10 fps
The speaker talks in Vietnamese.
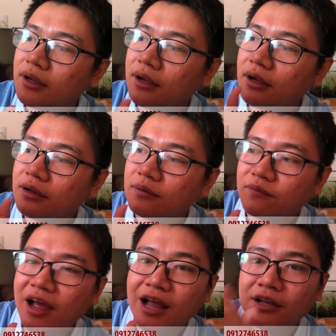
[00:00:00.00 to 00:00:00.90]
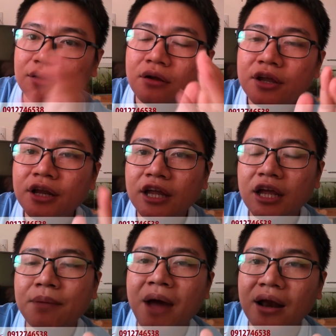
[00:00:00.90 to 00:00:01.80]
ờ, và đương nhiên khi
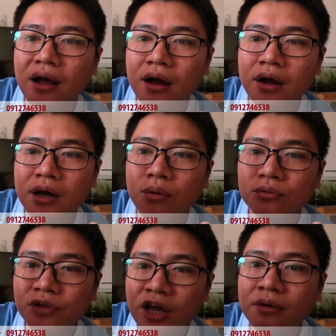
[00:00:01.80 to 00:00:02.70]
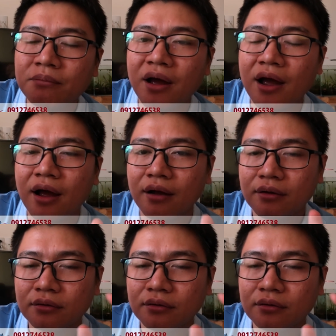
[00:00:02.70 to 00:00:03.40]
các bạn là người đầu tiên mà